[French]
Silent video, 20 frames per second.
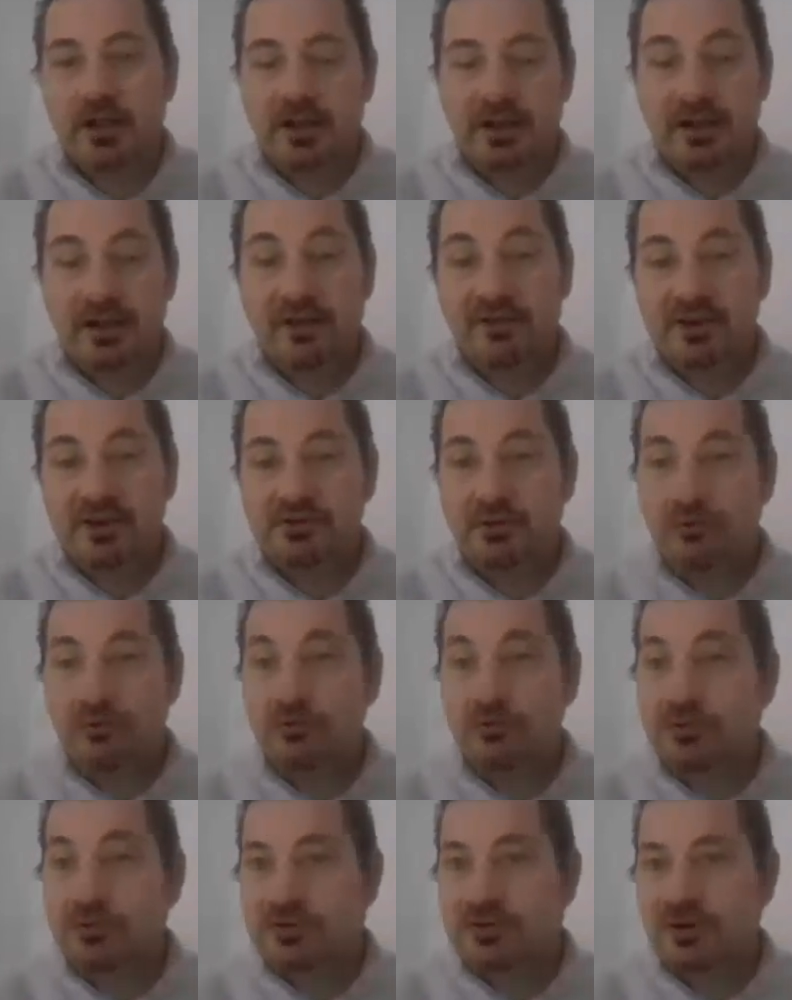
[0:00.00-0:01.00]
la version
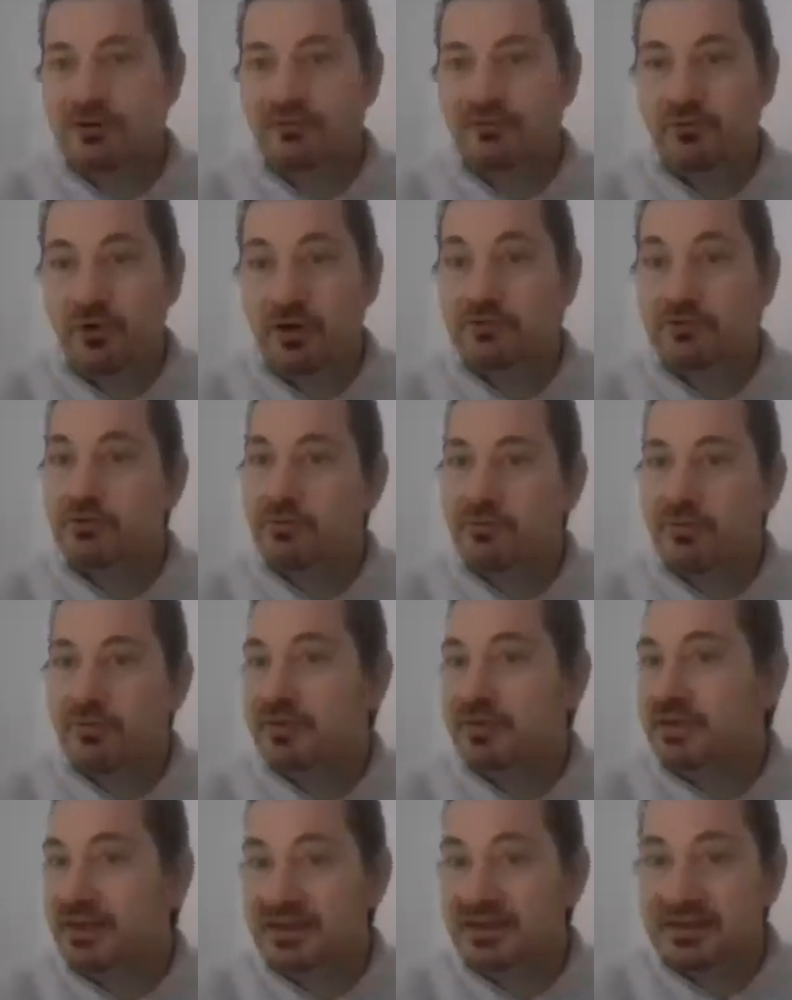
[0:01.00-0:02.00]
une seule voix
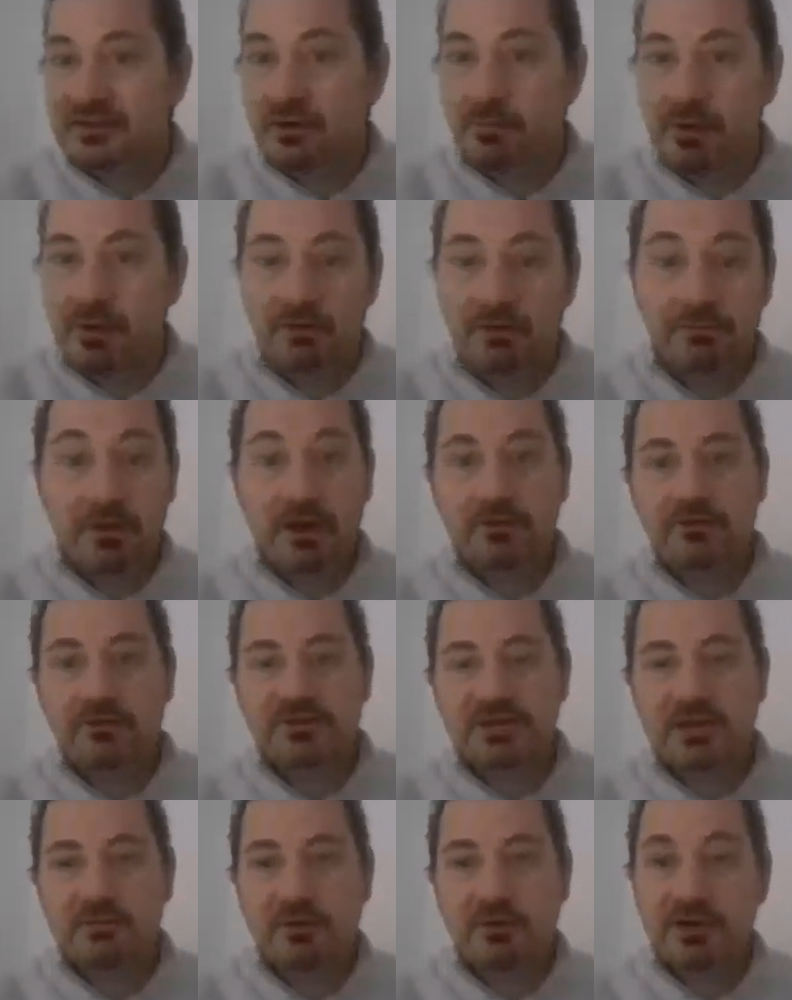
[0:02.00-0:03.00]
n'existe pas,
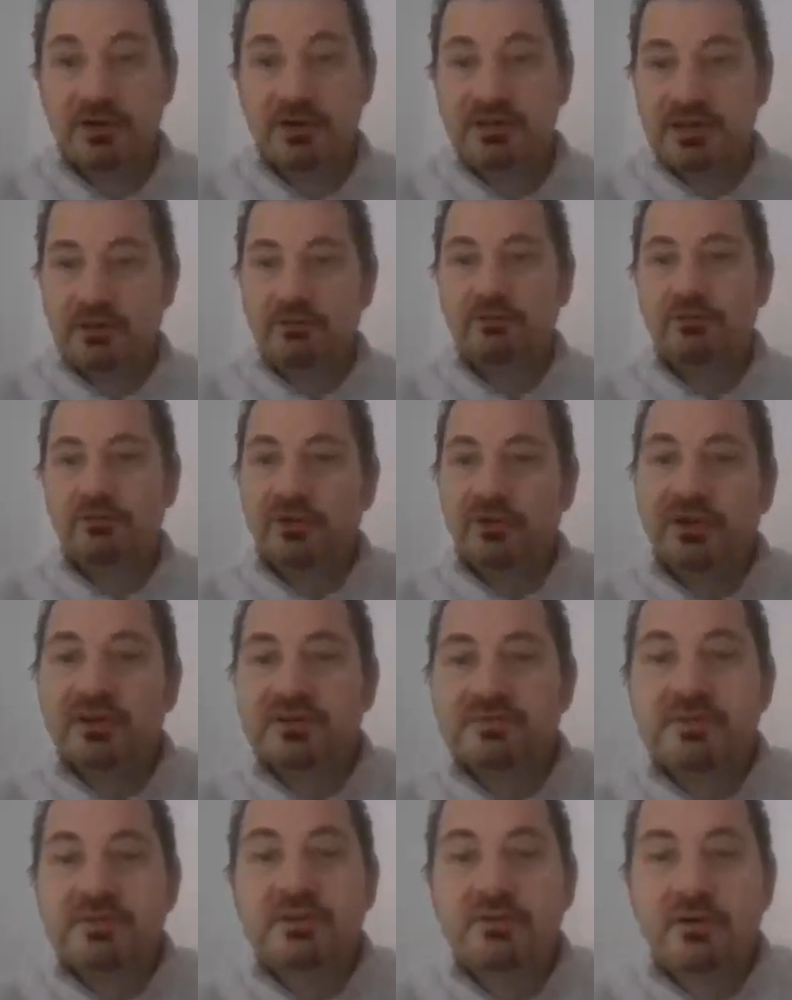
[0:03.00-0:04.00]
paradoxalement, et ça coûte que
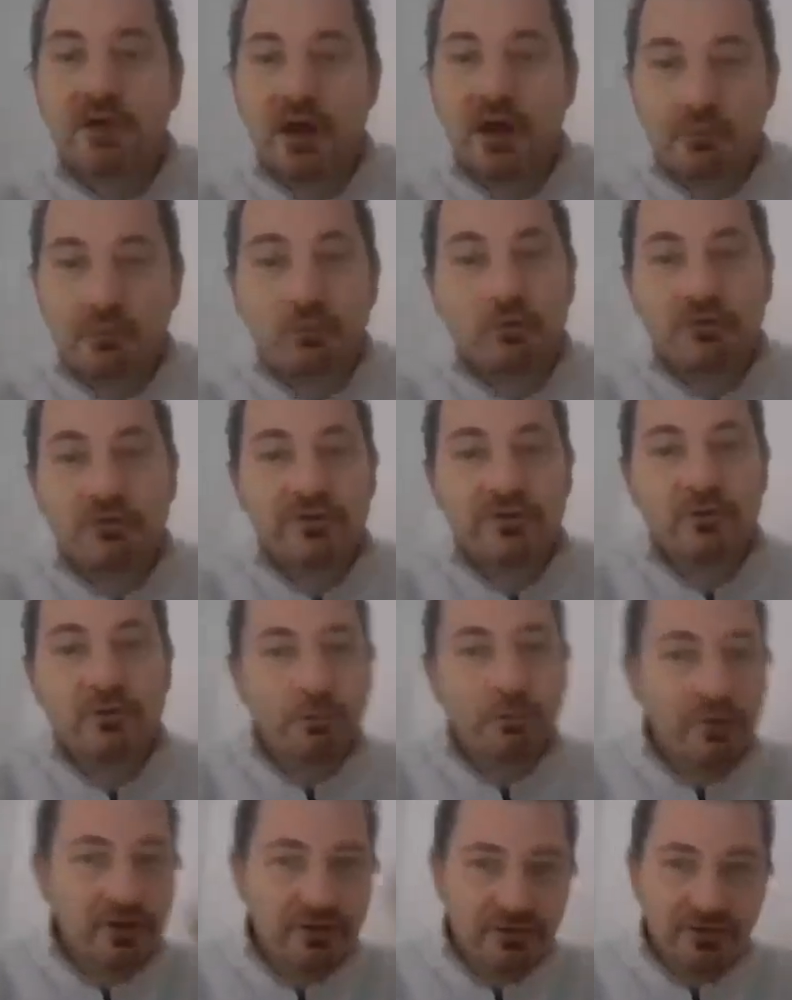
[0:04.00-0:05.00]
15 000 dollars pour le
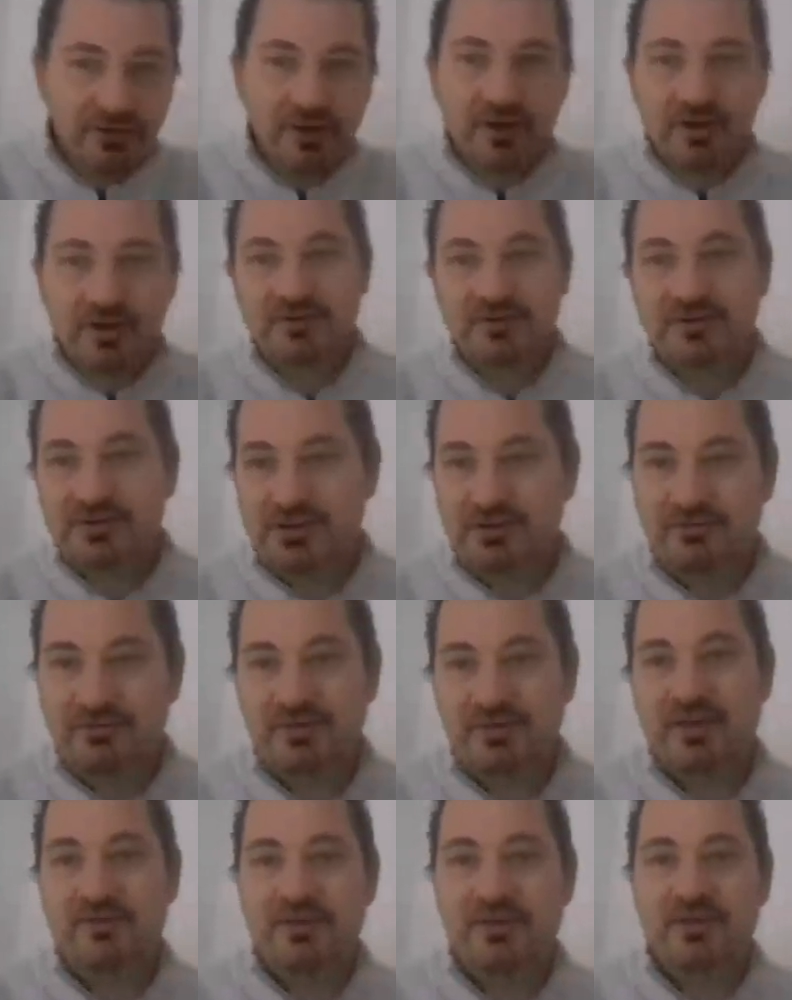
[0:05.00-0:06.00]
développer. Si
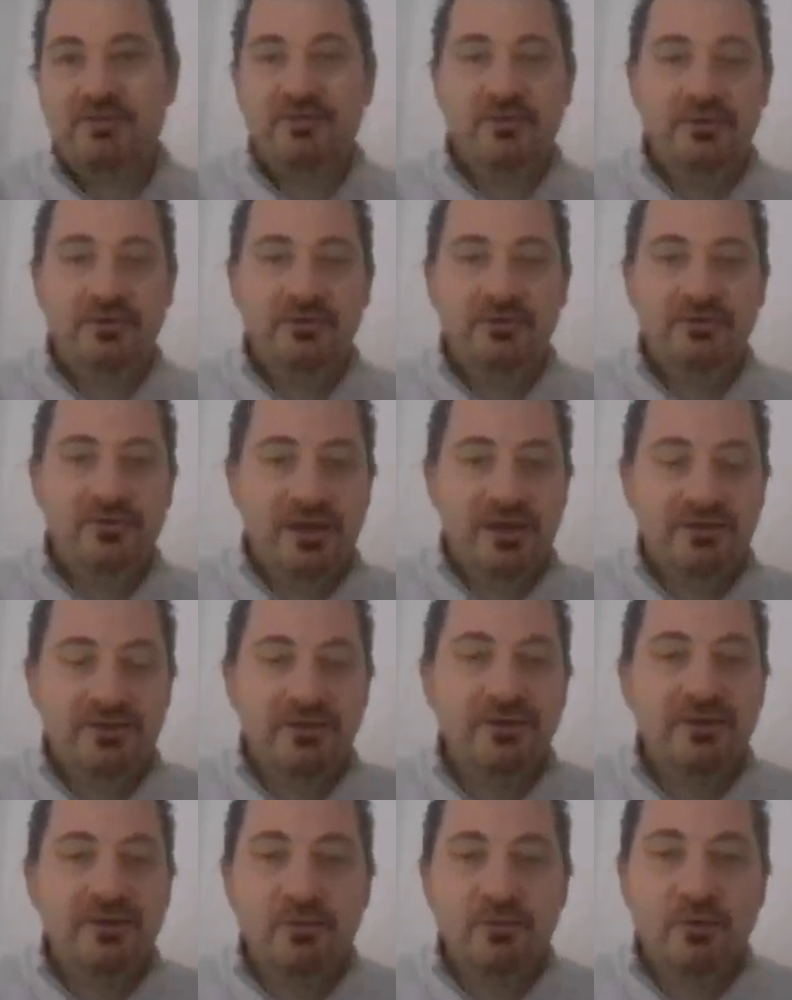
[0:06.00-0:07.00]
vous avez un euro
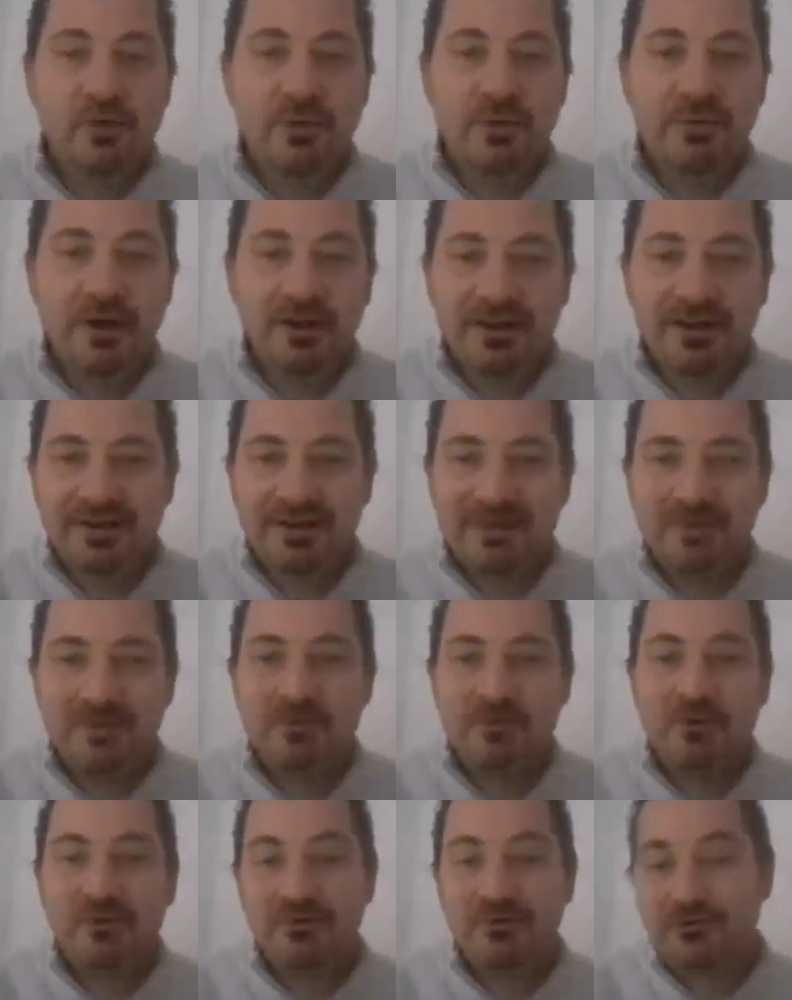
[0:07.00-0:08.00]
donateur, hein, pourquoi pas. Mais
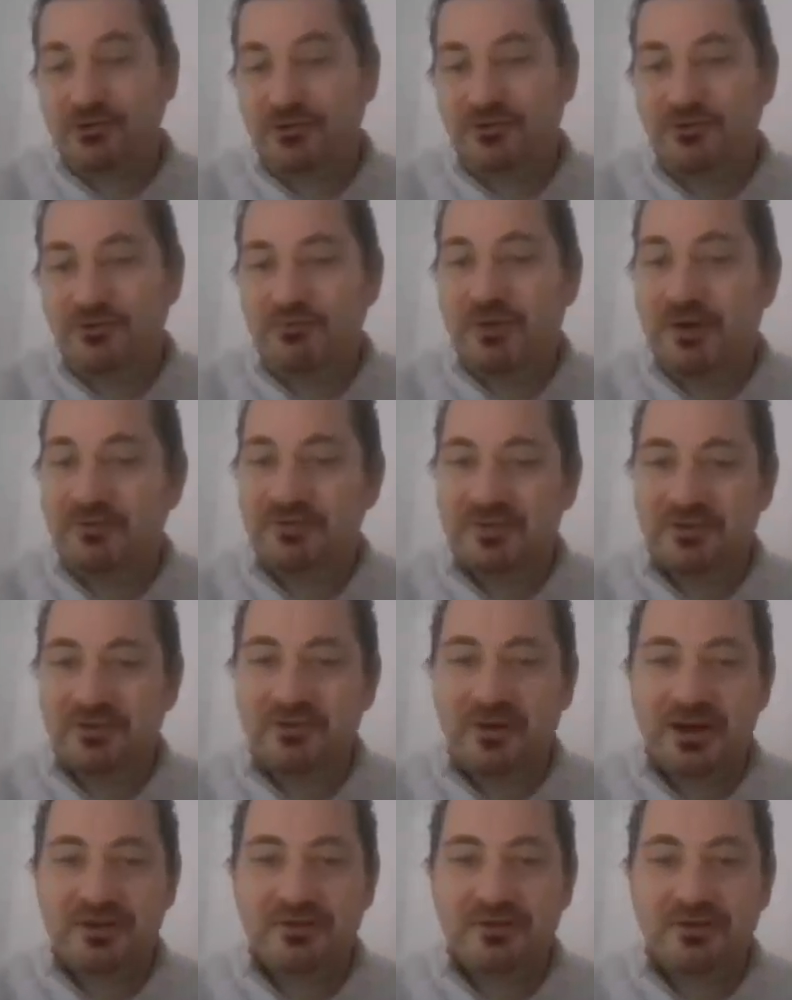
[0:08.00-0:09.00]
bon, du coup, bah, vous en
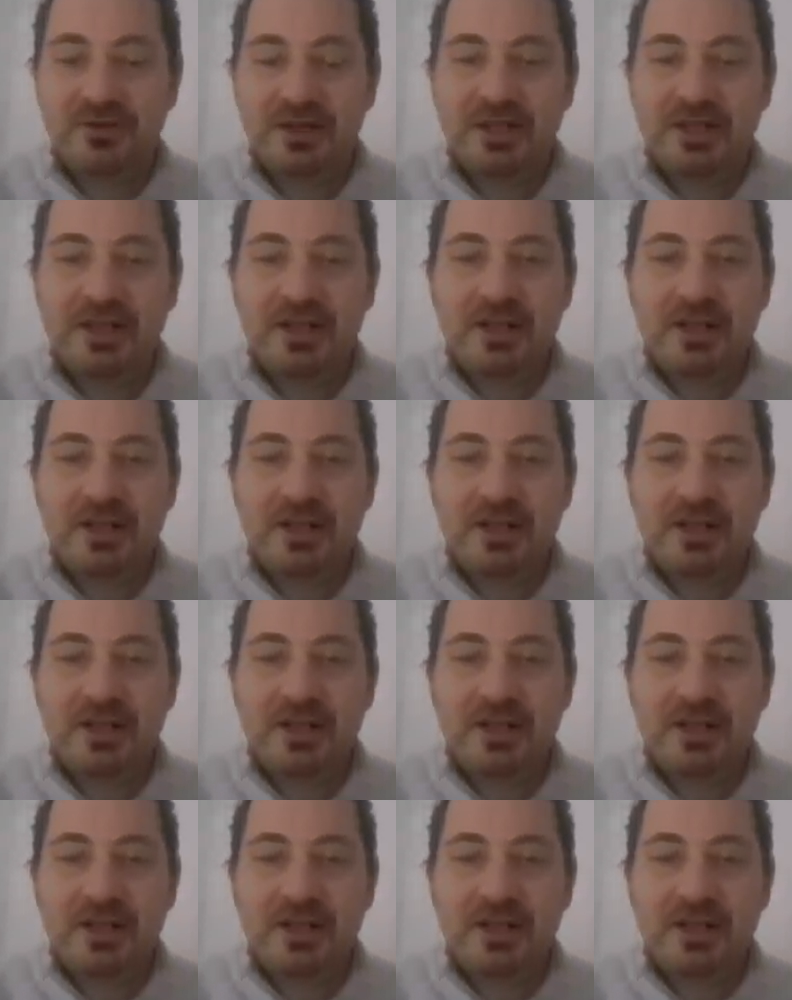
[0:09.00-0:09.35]
aurez deux.